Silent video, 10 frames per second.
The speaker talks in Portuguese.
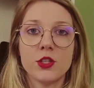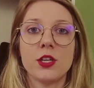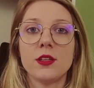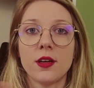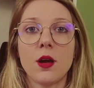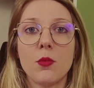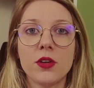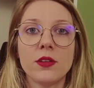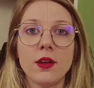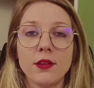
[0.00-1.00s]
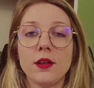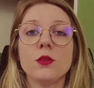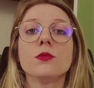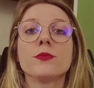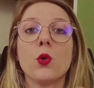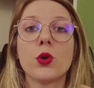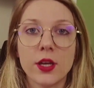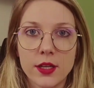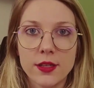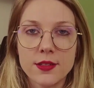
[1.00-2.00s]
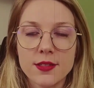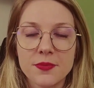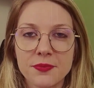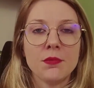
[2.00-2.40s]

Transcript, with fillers: gente que acabou entendendo o que quis.